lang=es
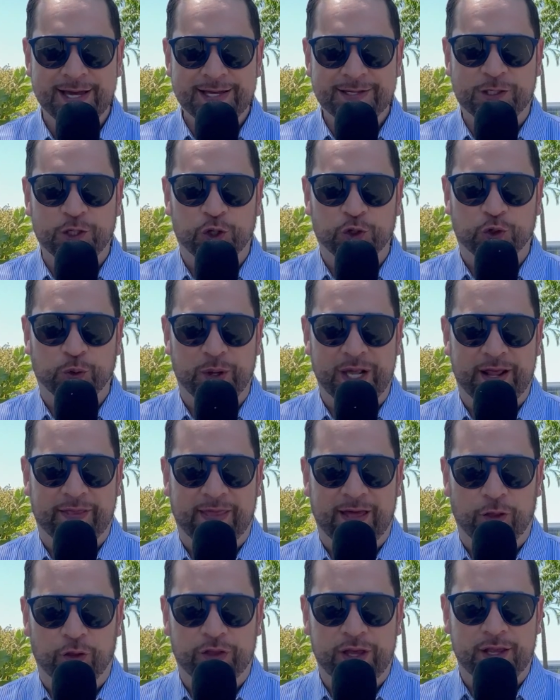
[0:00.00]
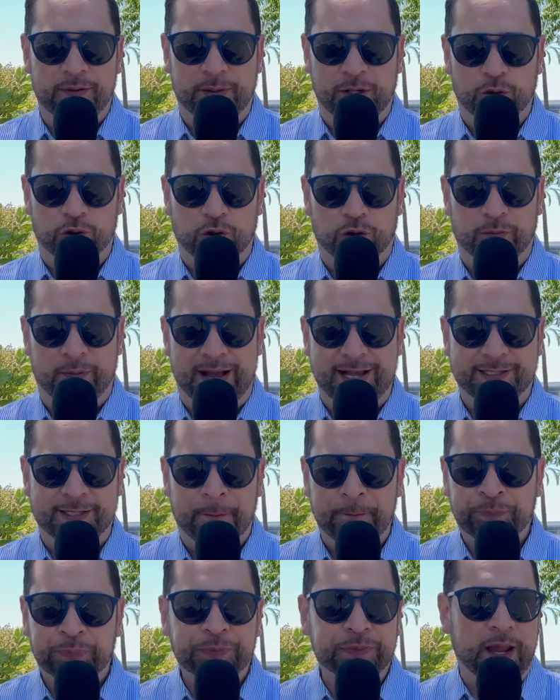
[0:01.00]
Si nos hubieran dado 10 minutos más,
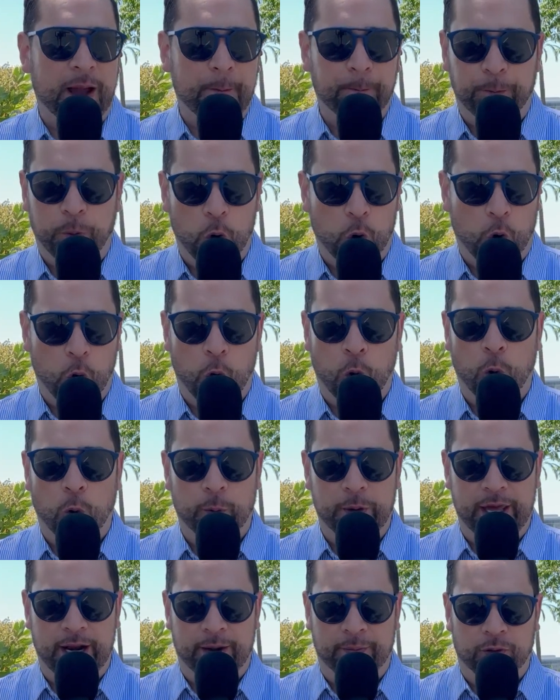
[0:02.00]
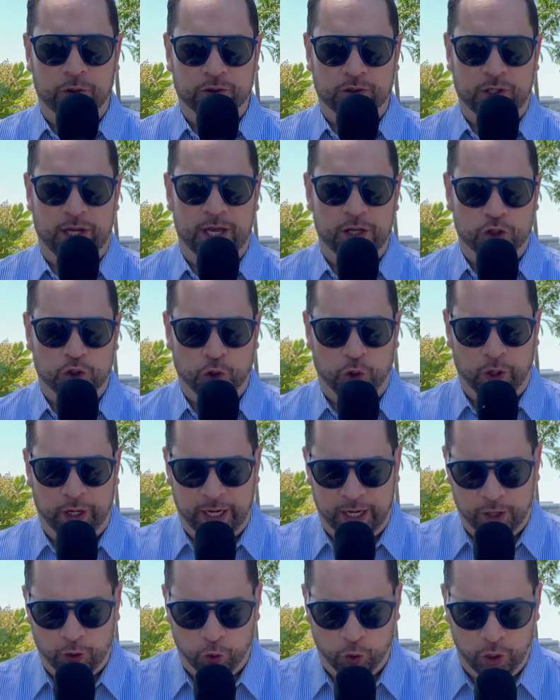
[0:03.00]
tampoco hubiéramos hecho
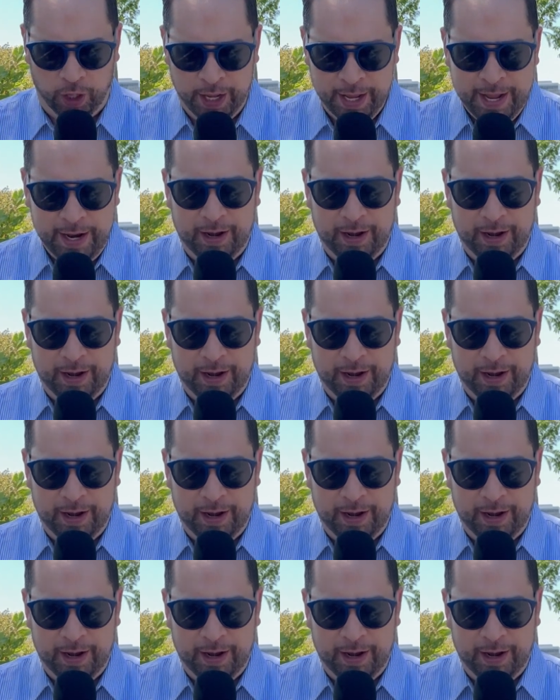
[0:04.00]
el gol.